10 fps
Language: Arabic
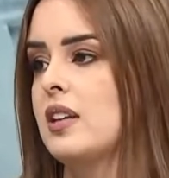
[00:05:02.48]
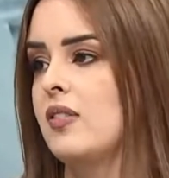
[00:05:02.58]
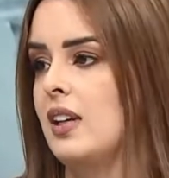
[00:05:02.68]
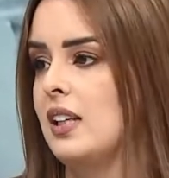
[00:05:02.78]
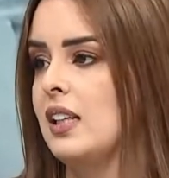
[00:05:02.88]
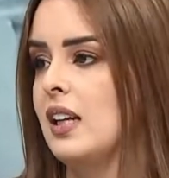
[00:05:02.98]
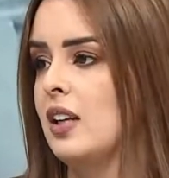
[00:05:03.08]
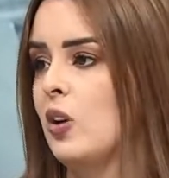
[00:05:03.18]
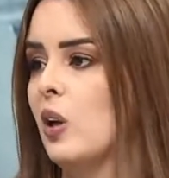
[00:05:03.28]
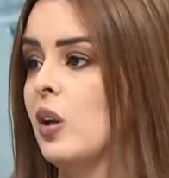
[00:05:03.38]
فعليا له
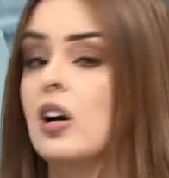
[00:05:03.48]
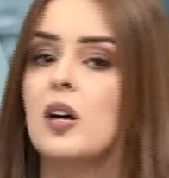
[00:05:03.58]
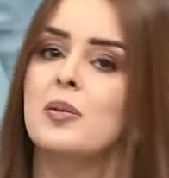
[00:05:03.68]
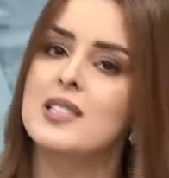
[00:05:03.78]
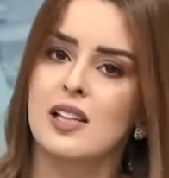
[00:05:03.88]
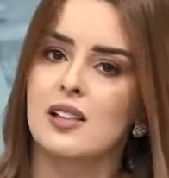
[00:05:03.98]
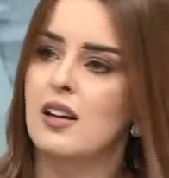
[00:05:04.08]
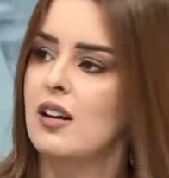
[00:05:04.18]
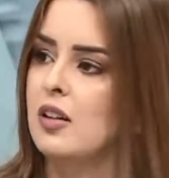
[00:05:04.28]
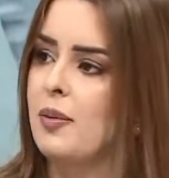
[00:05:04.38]
علاقه بصله
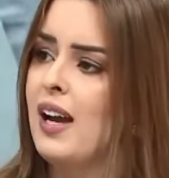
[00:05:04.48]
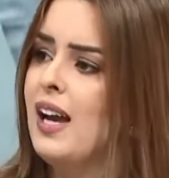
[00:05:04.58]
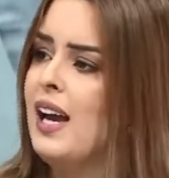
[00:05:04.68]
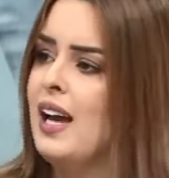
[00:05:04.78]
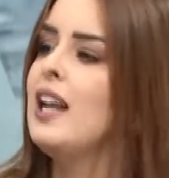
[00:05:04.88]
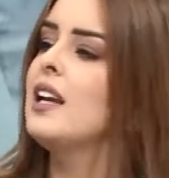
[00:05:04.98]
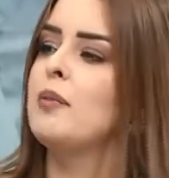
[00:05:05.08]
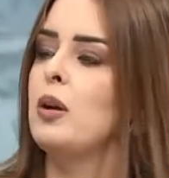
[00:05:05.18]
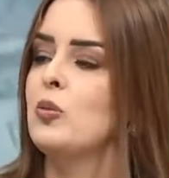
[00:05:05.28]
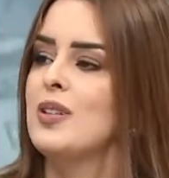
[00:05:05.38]
القرابه، هل هي
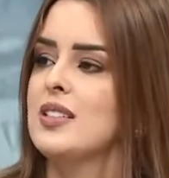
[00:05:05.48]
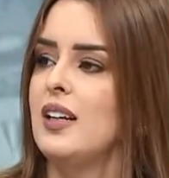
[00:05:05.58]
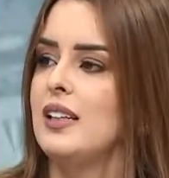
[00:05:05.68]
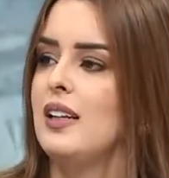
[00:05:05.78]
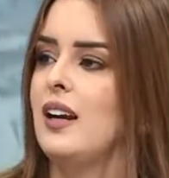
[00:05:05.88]
المعلومه صحيحه؟